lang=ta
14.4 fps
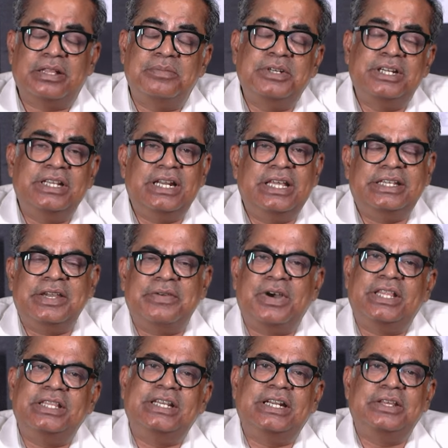தமிழ்
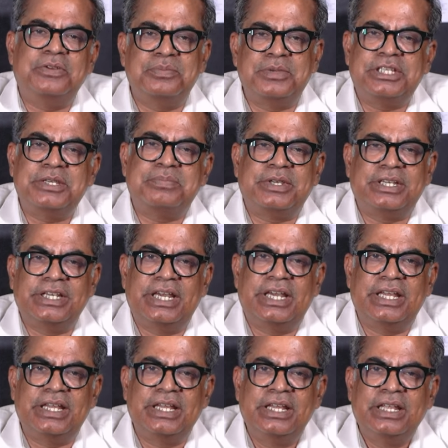இலக்கியவாதிகளை விமர்சிப்பீங்க
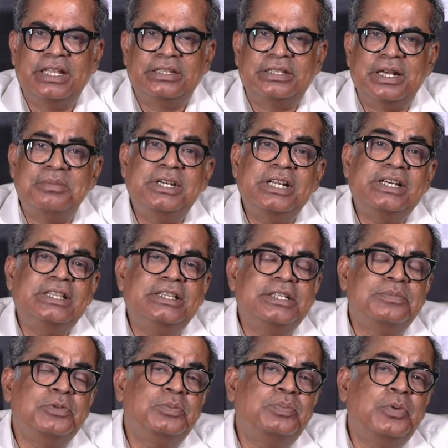
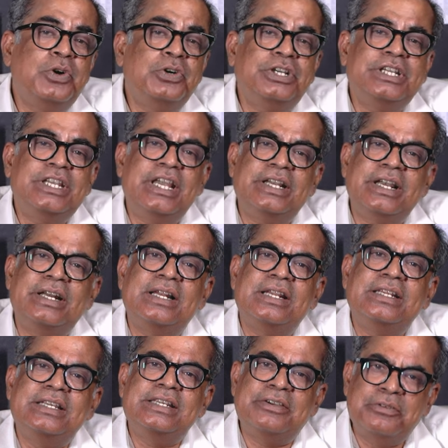தமிழகத்தின் முற்போக்கு
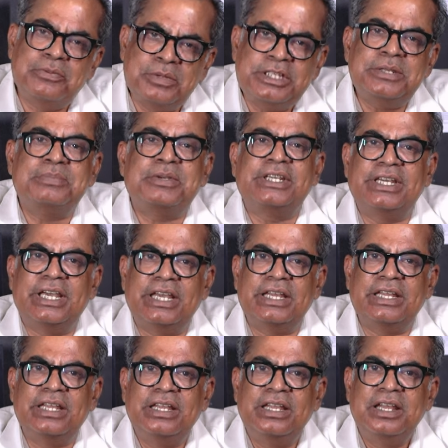இயக்கங்களை நீங்கள் விமர்சிப்பீங்க
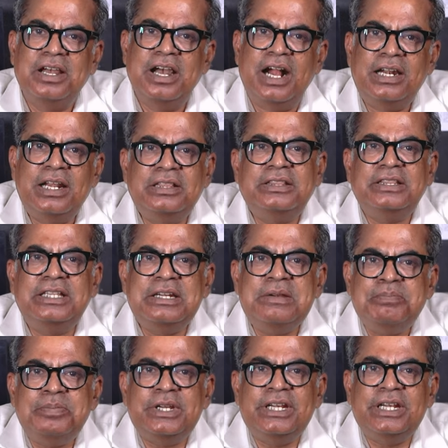ஆனால்
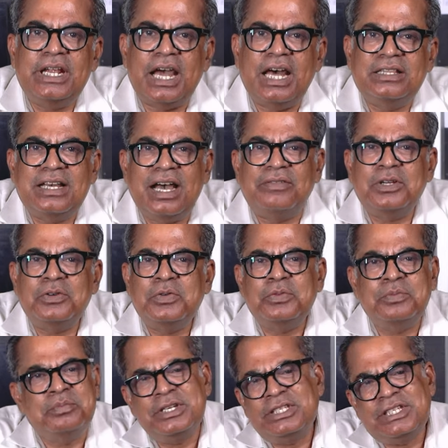திருப்பி அது
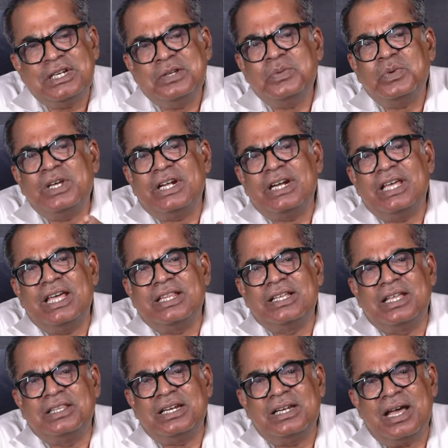அவ்வளவும் விமர்சனம் கூட கிடையாது
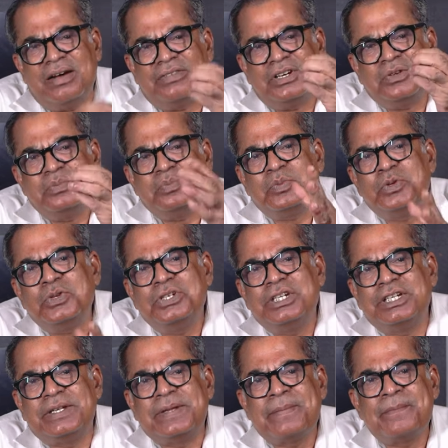அதெல்லாம் அவ்வளவும்
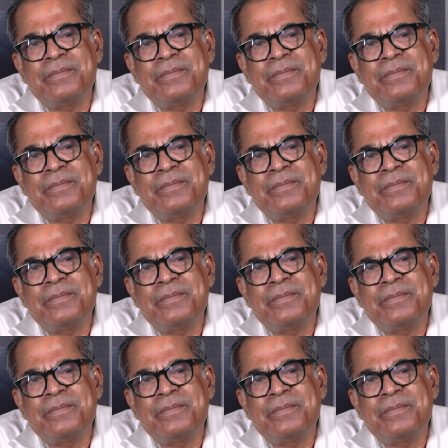புழுகு